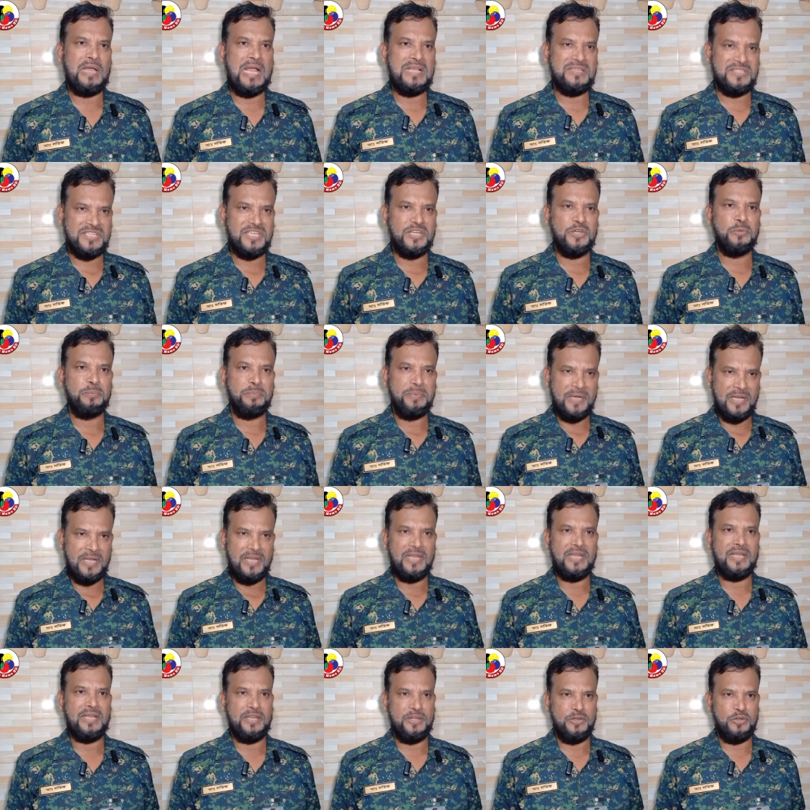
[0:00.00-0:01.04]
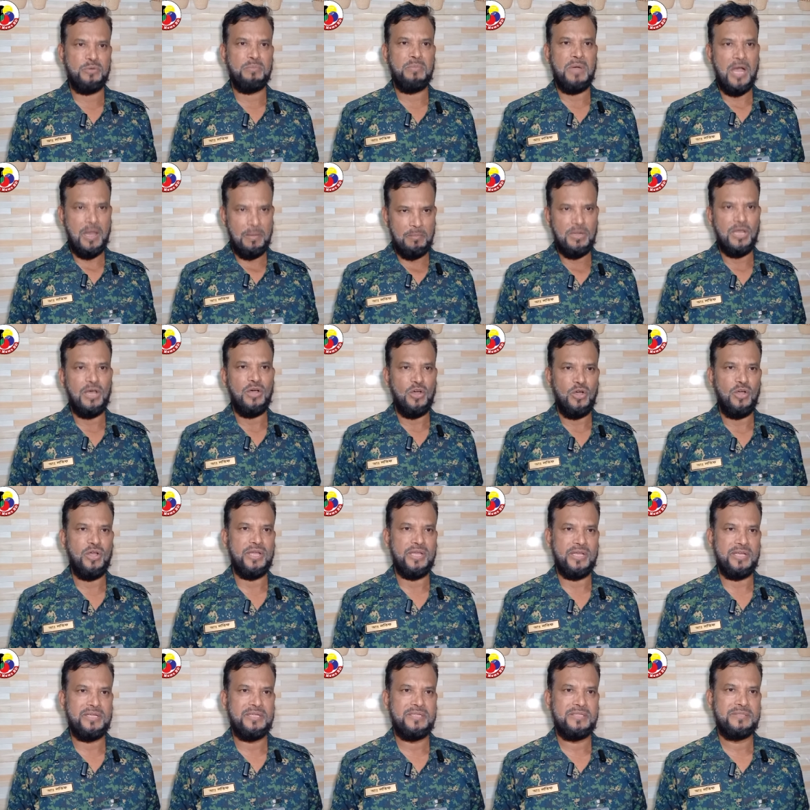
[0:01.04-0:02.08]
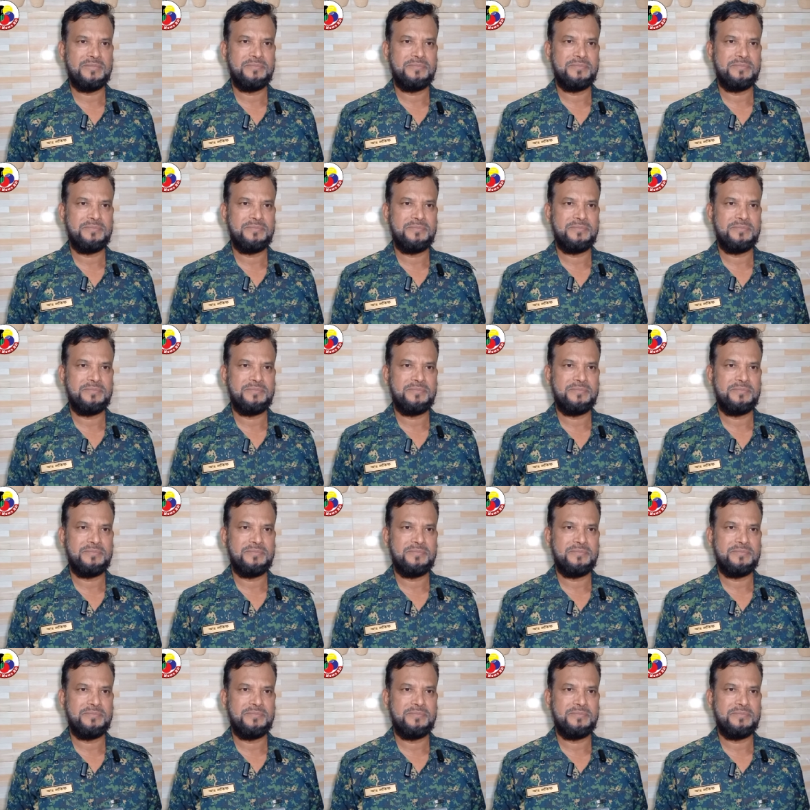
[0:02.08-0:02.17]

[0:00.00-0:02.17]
আনসার রূপে এরকম হামলা হয়